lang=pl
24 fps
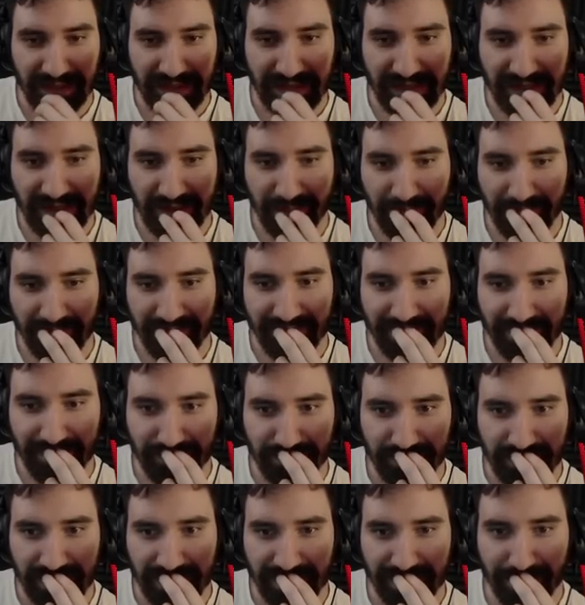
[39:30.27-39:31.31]
Jaka
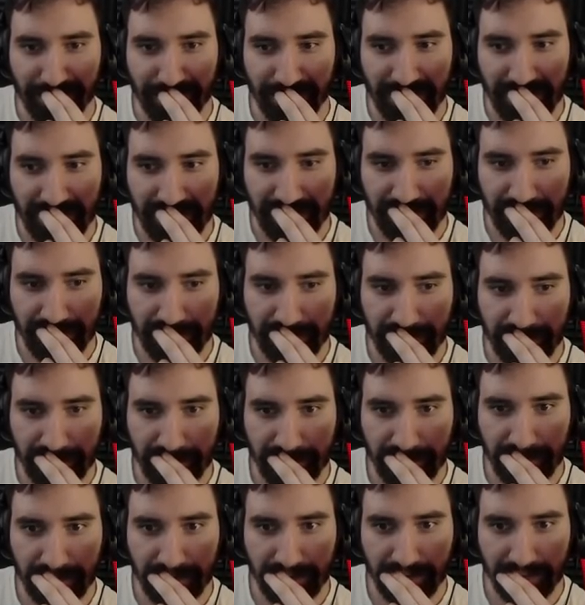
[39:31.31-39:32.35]
pasywka? Która?
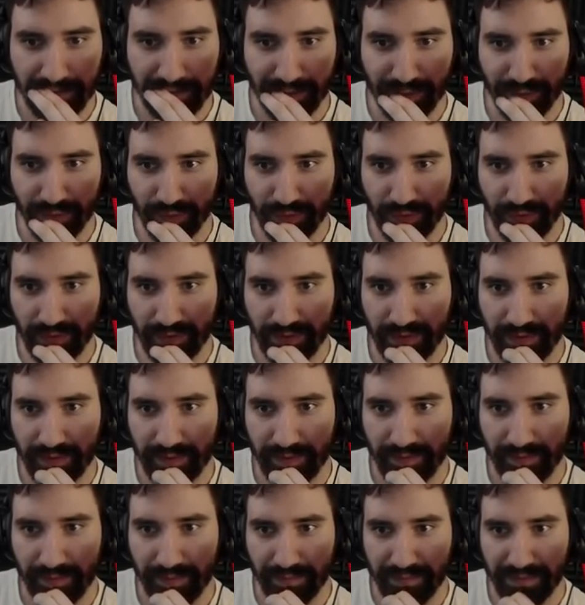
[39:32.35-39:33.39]
Tu?
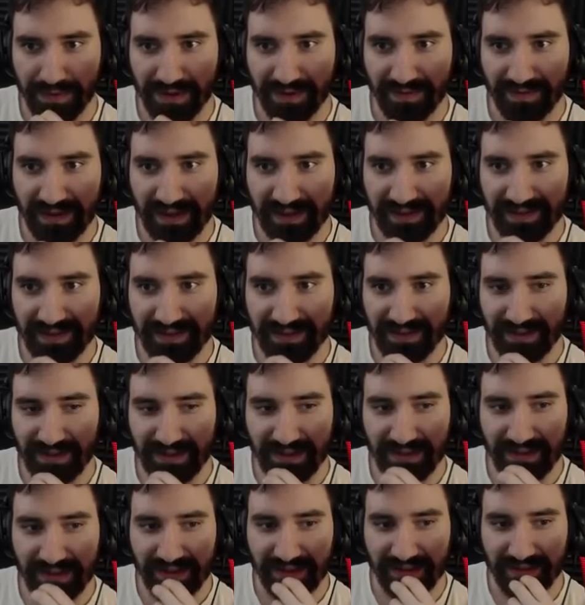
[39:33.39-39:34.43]
Przywraca to...
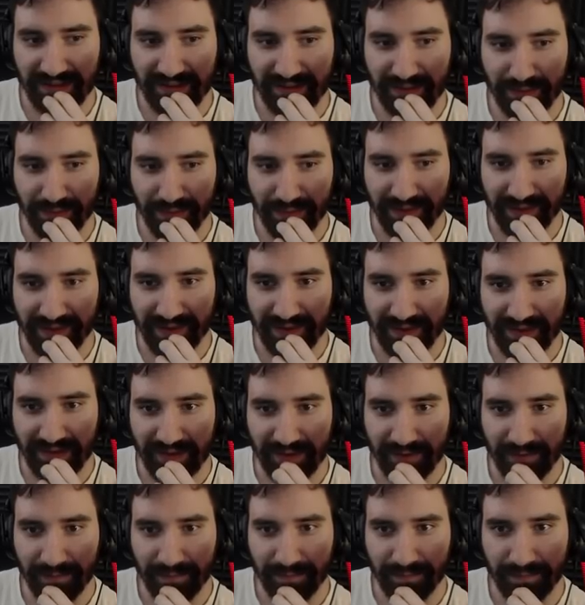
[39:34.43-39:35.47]
Nie, nie tu, sorry.
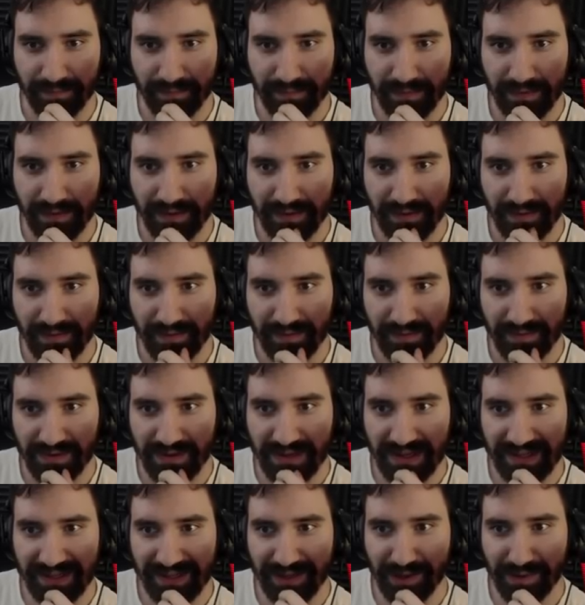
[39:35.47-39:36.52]

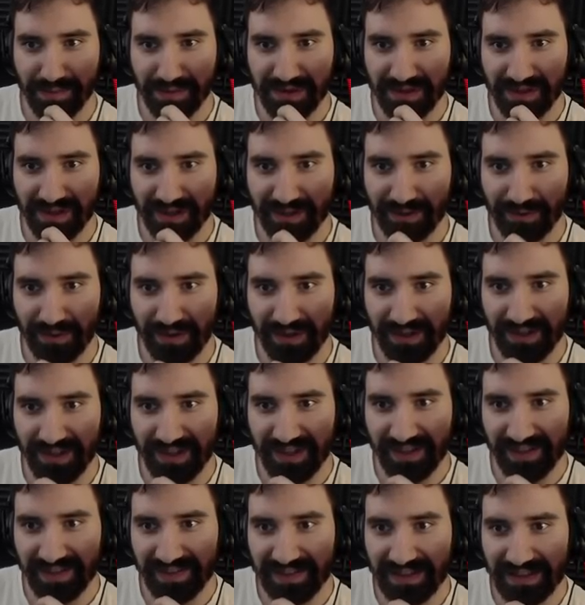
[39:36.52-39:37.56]
Wszelkie obrażenia, których
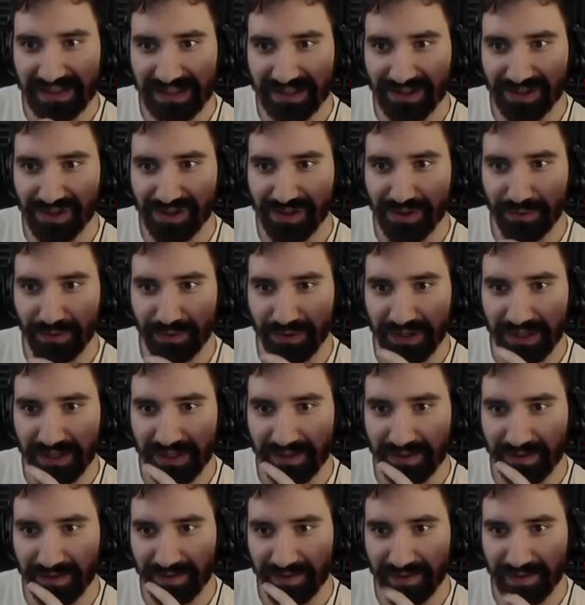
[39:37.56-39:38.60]
nie starasz się
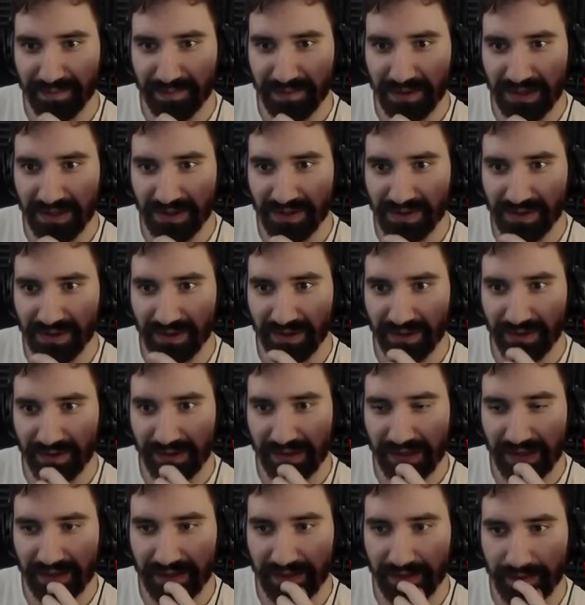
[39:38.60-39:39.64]
uniknąć, zmniejszono
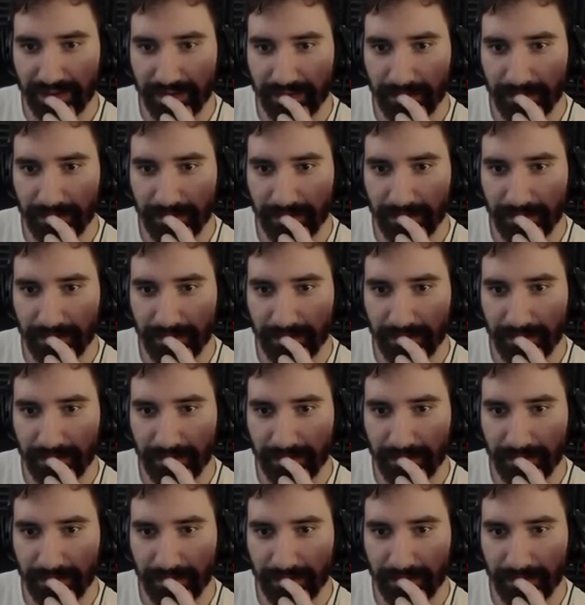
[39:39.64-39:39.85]
jeden.